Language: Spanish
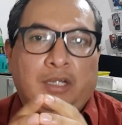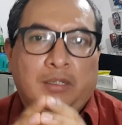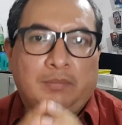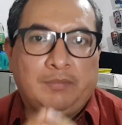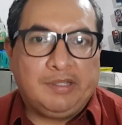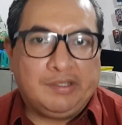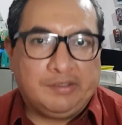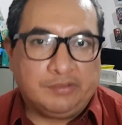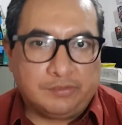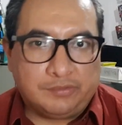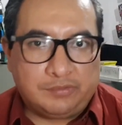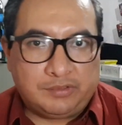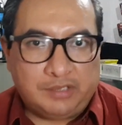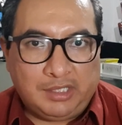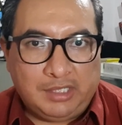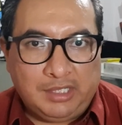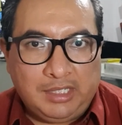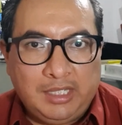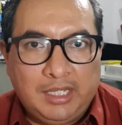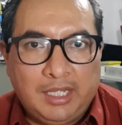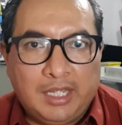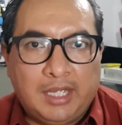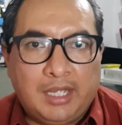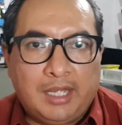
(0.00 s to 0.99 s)
que me
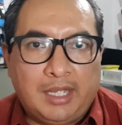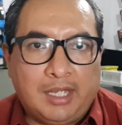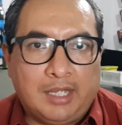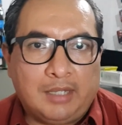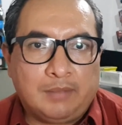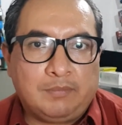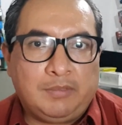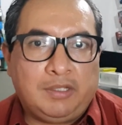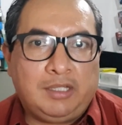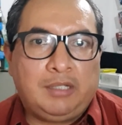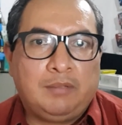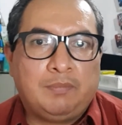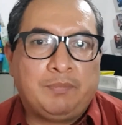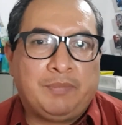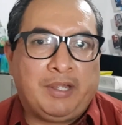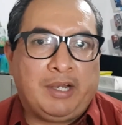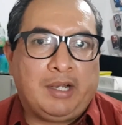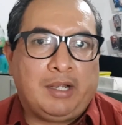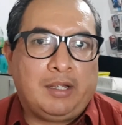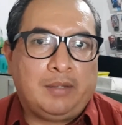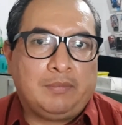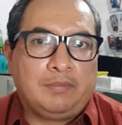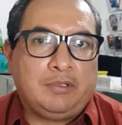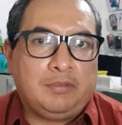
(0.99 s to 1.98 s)
sostenía a mí
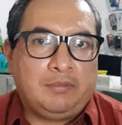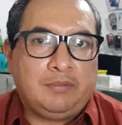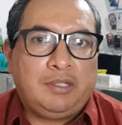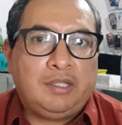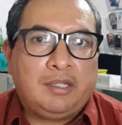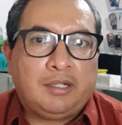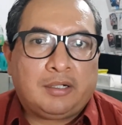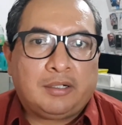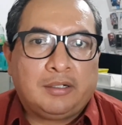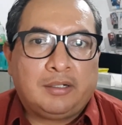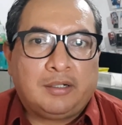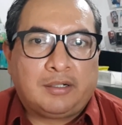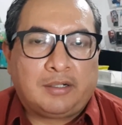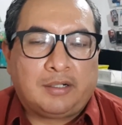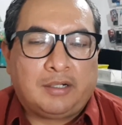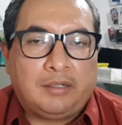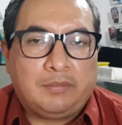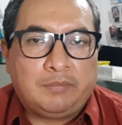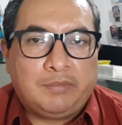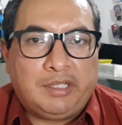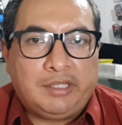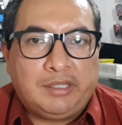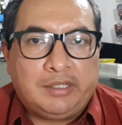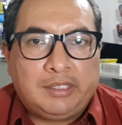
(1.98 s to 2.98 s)
para vivir
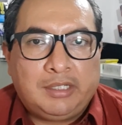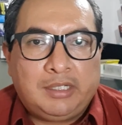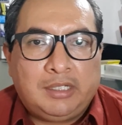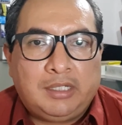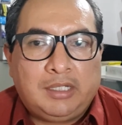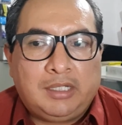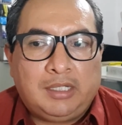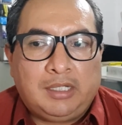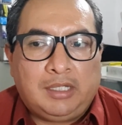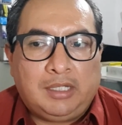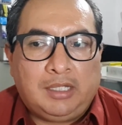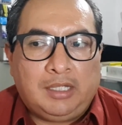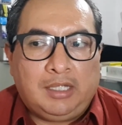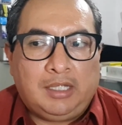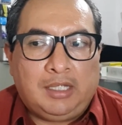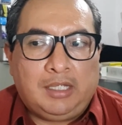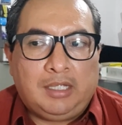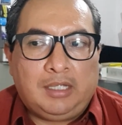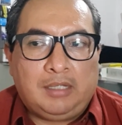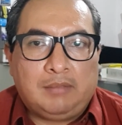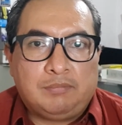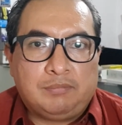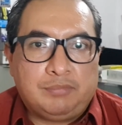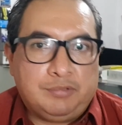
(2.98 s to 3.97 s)
realmente,
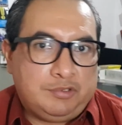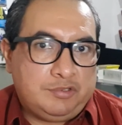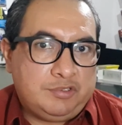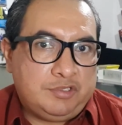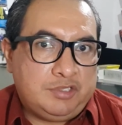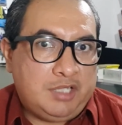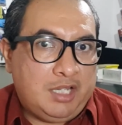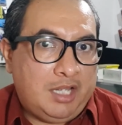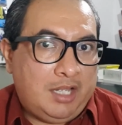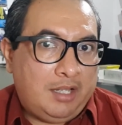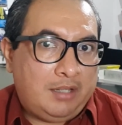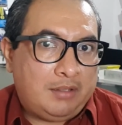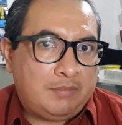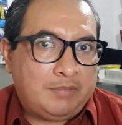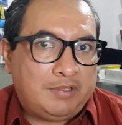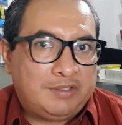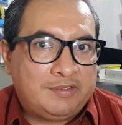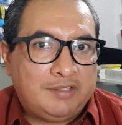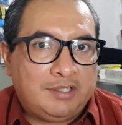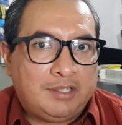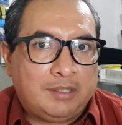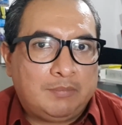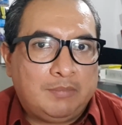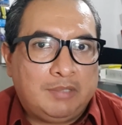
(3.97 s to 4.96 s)
eh, pues ya
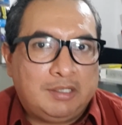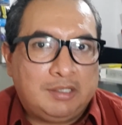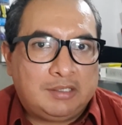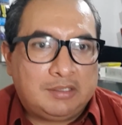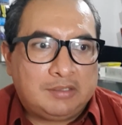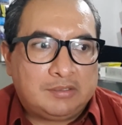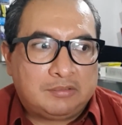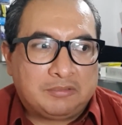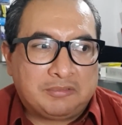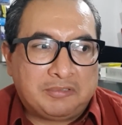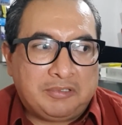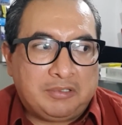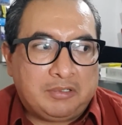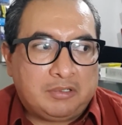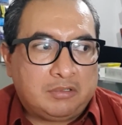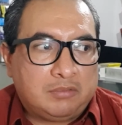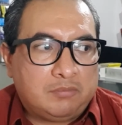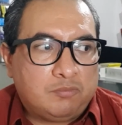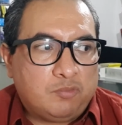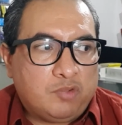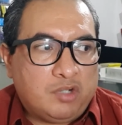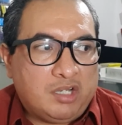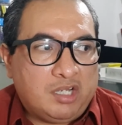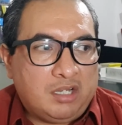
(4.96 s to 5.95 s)
básicamente estoy
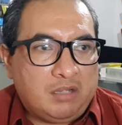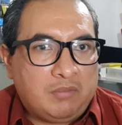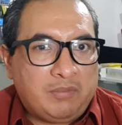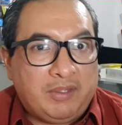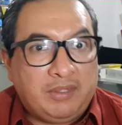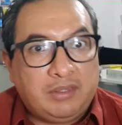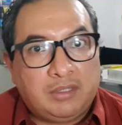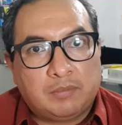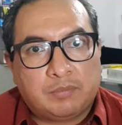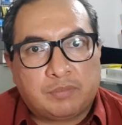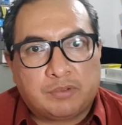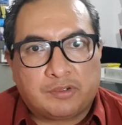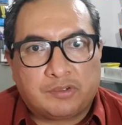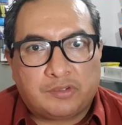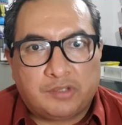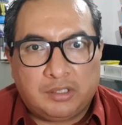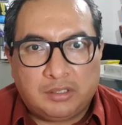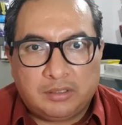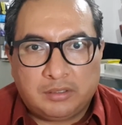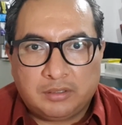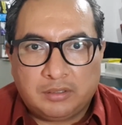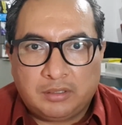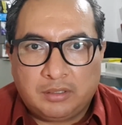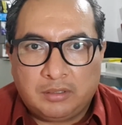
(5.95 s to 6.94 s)
como al
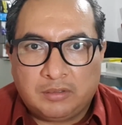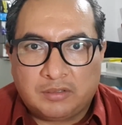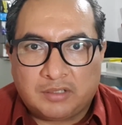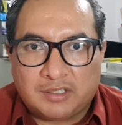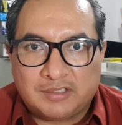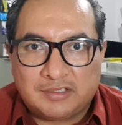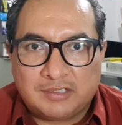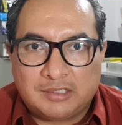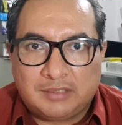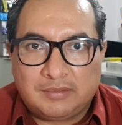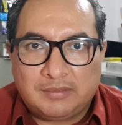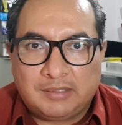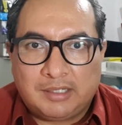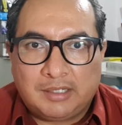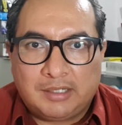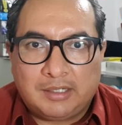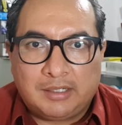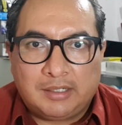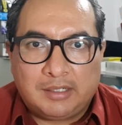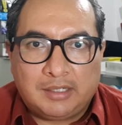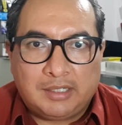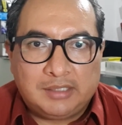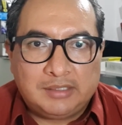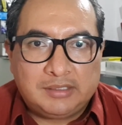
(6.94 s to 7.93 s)
20% de lo que
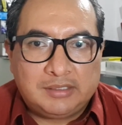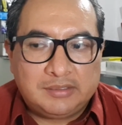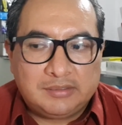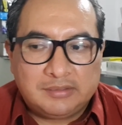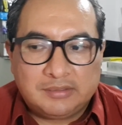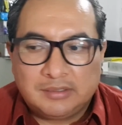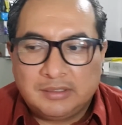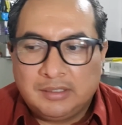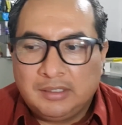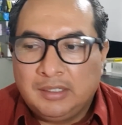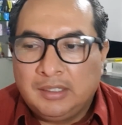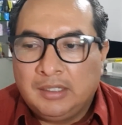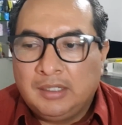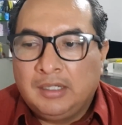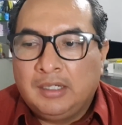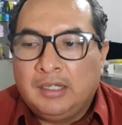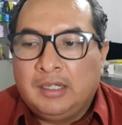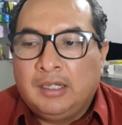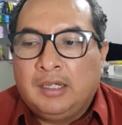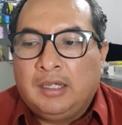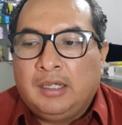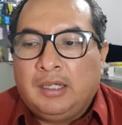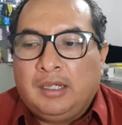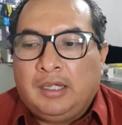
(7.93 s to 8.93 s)
estaba antes.
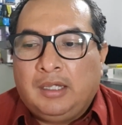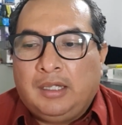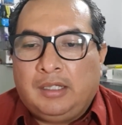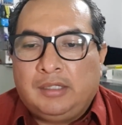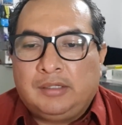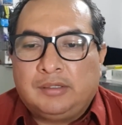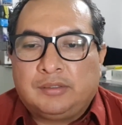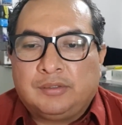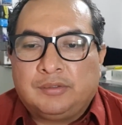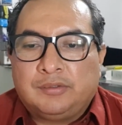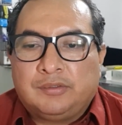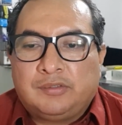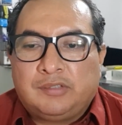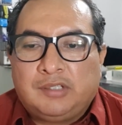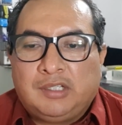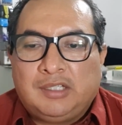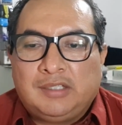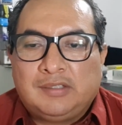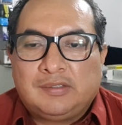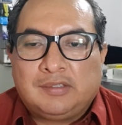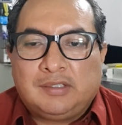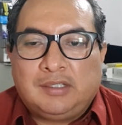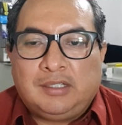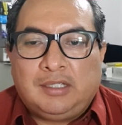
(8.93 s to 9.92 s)

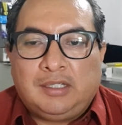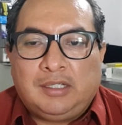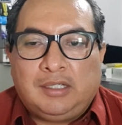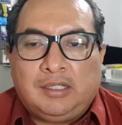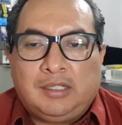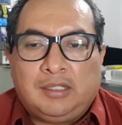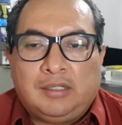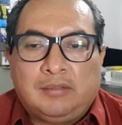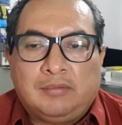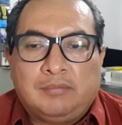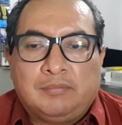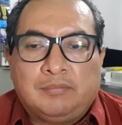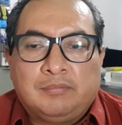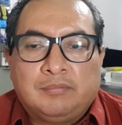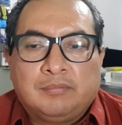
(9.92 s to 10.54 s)
Entonces, eh,